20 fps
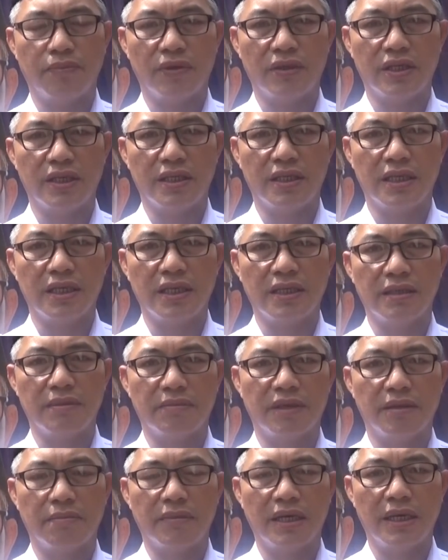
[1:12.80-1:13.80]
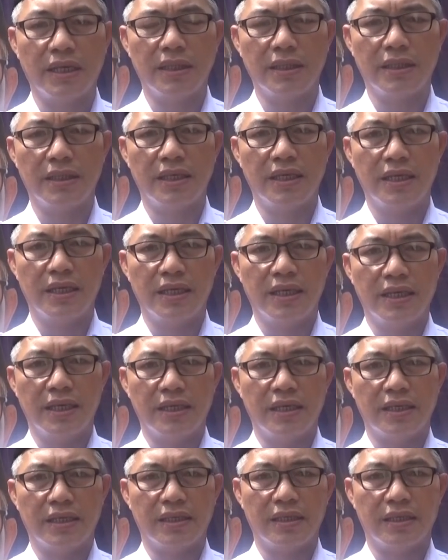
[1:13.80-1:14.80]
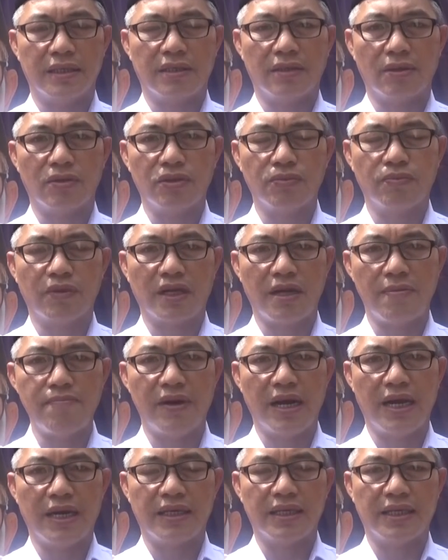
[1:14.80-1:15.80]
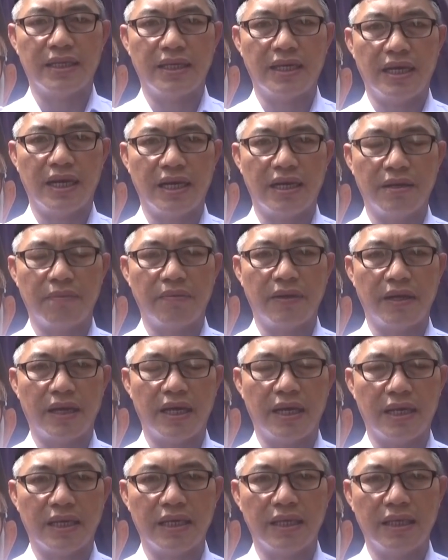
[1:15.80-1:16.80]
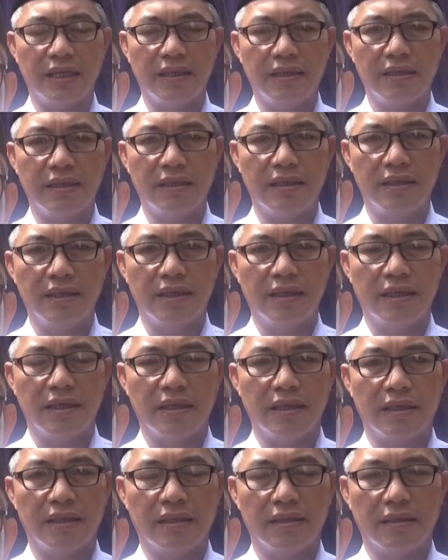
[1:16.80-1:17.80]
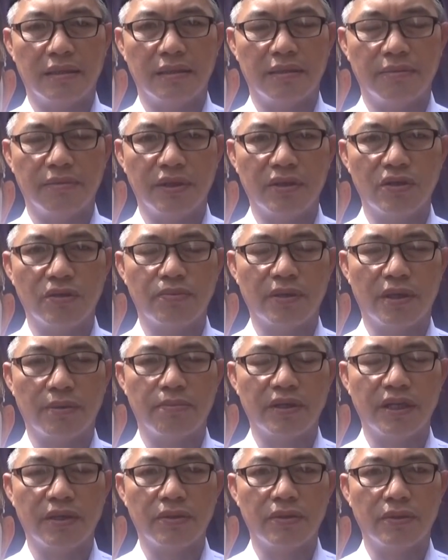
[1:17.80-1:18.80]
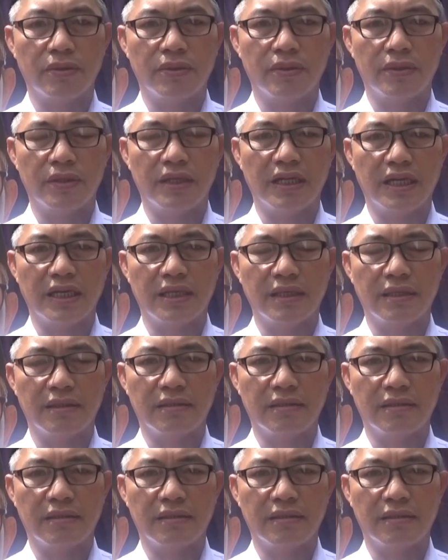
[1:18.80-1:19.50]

politik memang eh, terus berkembang ini hari per hari, eh, minggu per minggu dan